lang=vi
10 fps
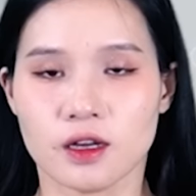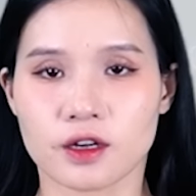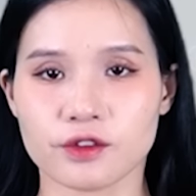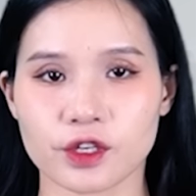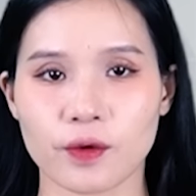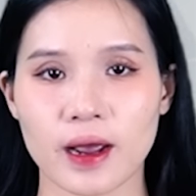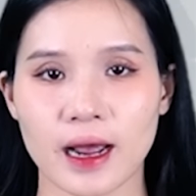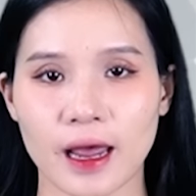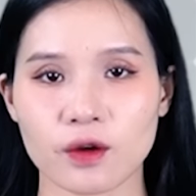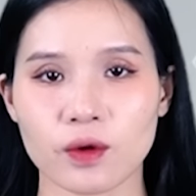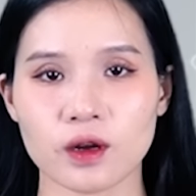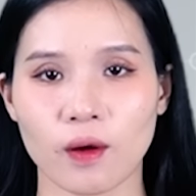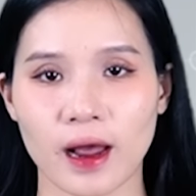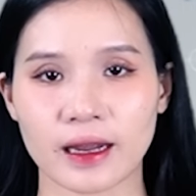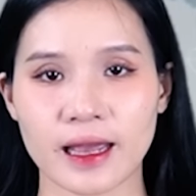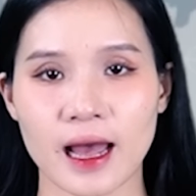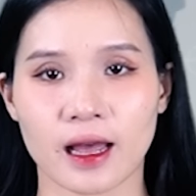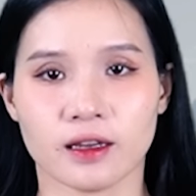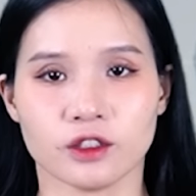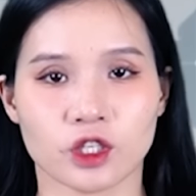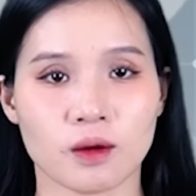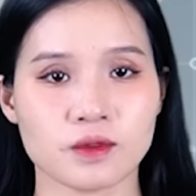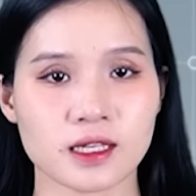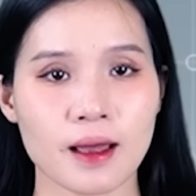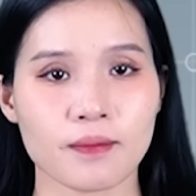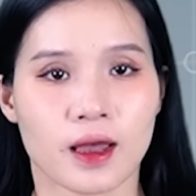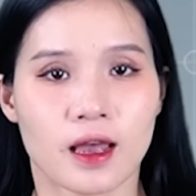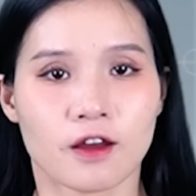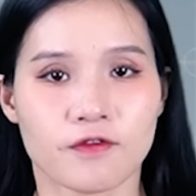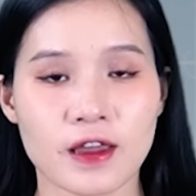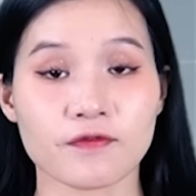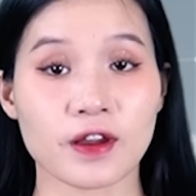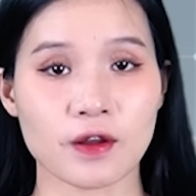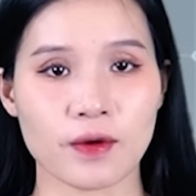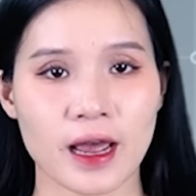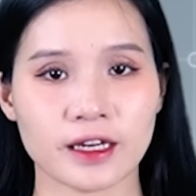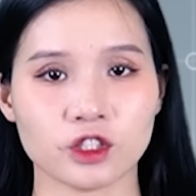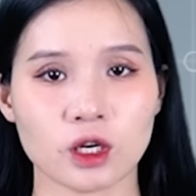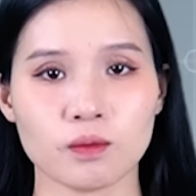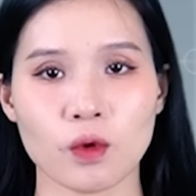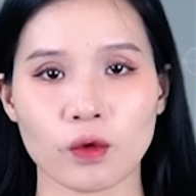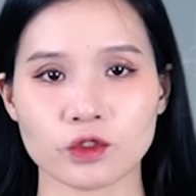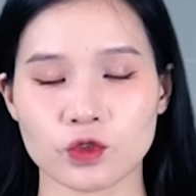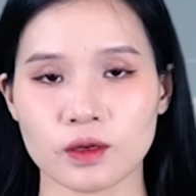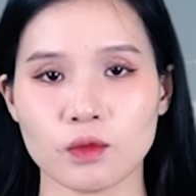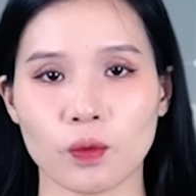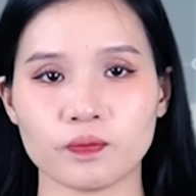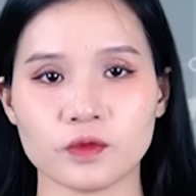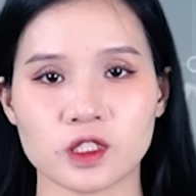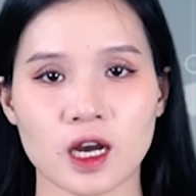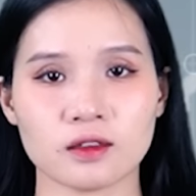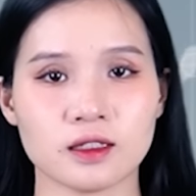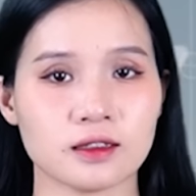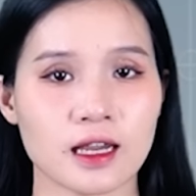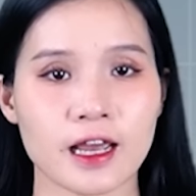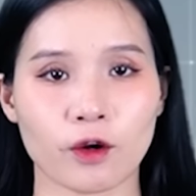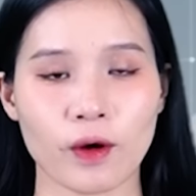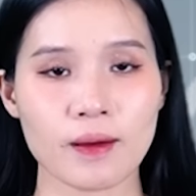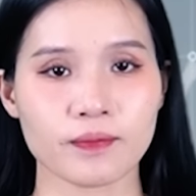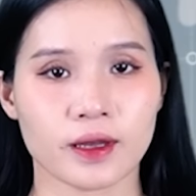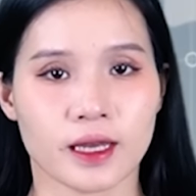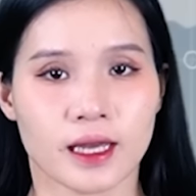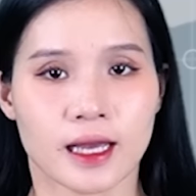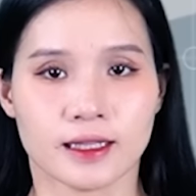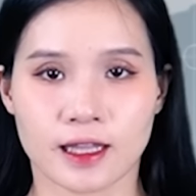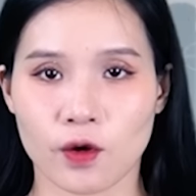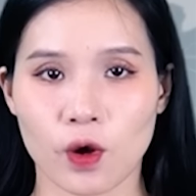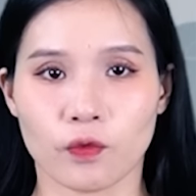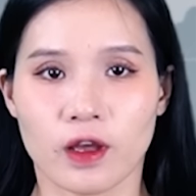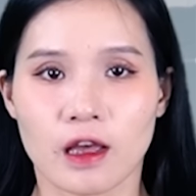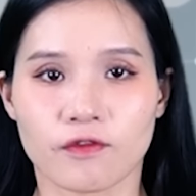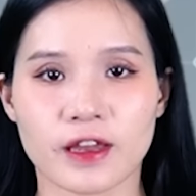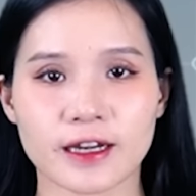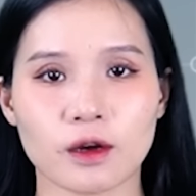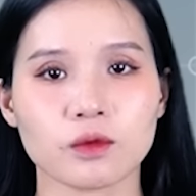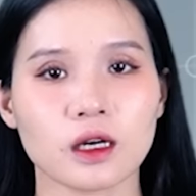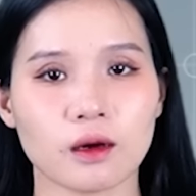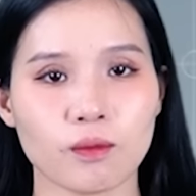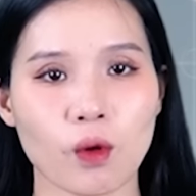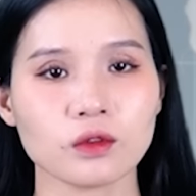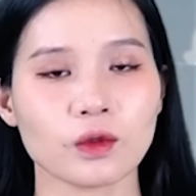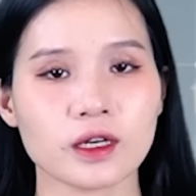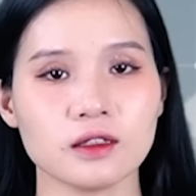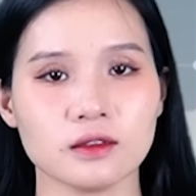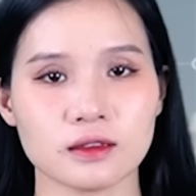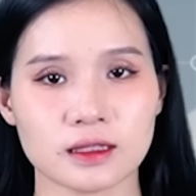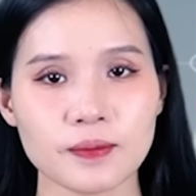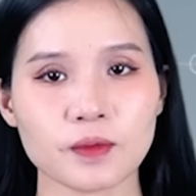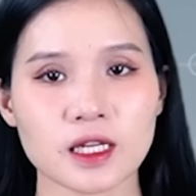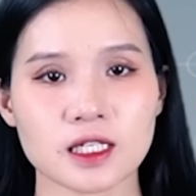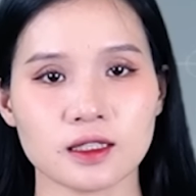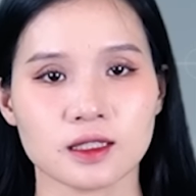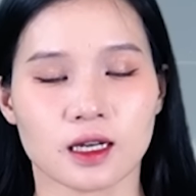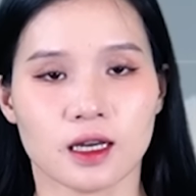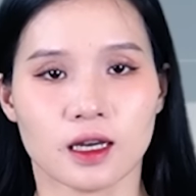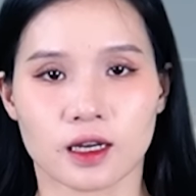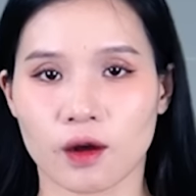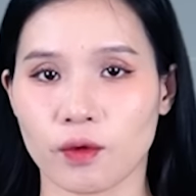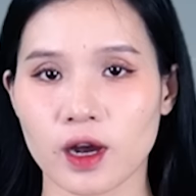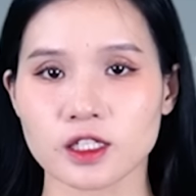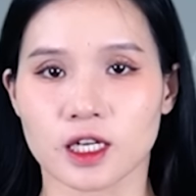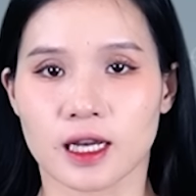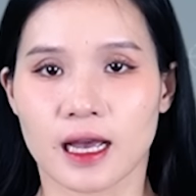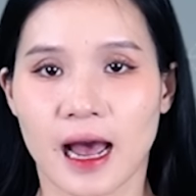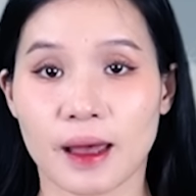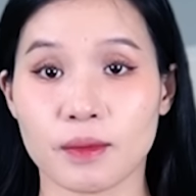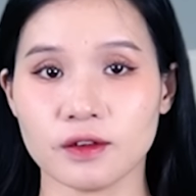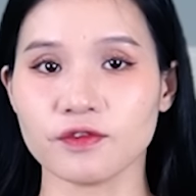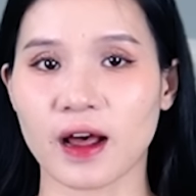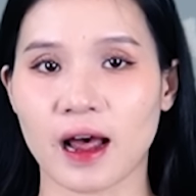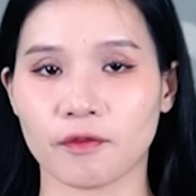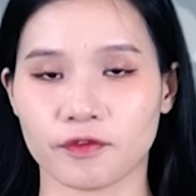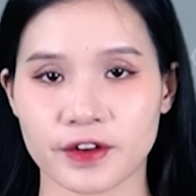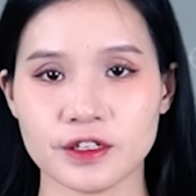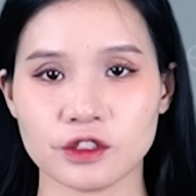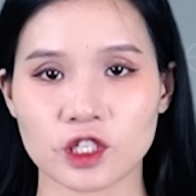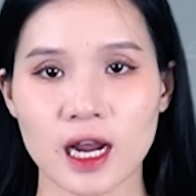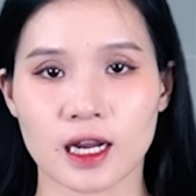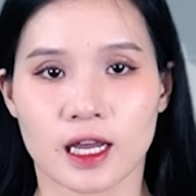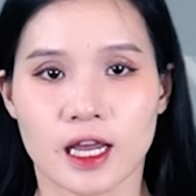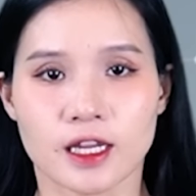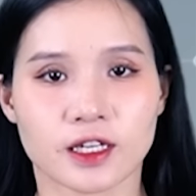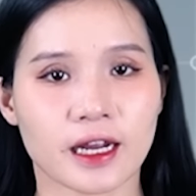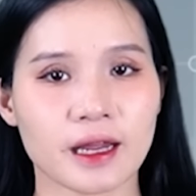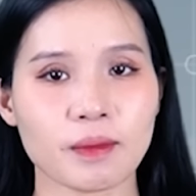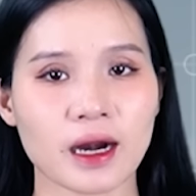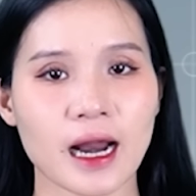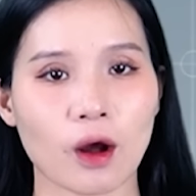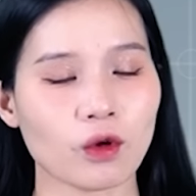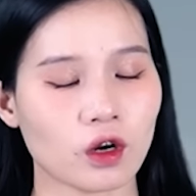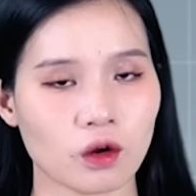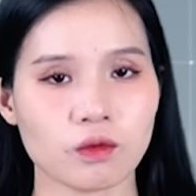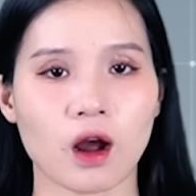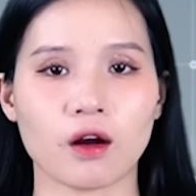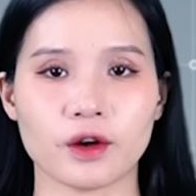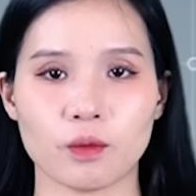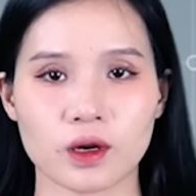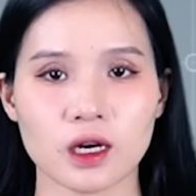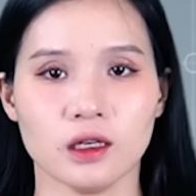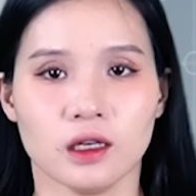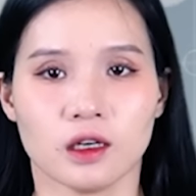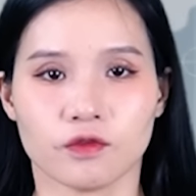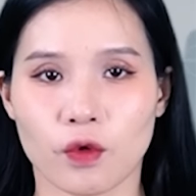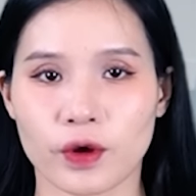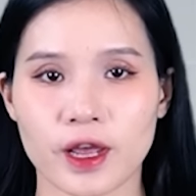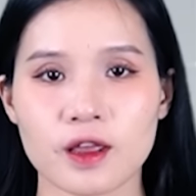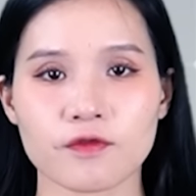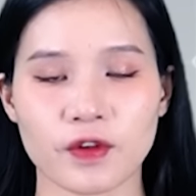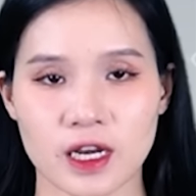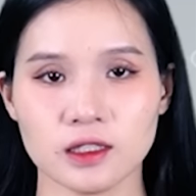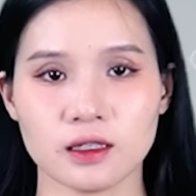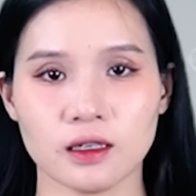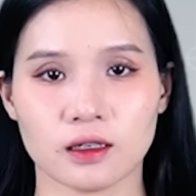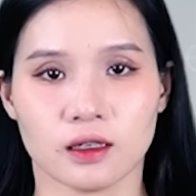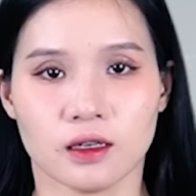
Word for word: Cựu sĩ quan Hải quân Hoàng gia Tom Sapp viết về điều này trong một chuyên mục cho tờ Telegraph. Theo ông, việc đóng cửa 4 tuyến đường tiếp tế chính, cầu Kerch, 2 bến phà và đường sắt sẽ khiến bán đảo không còn động cơ, vũ khí và lương thực.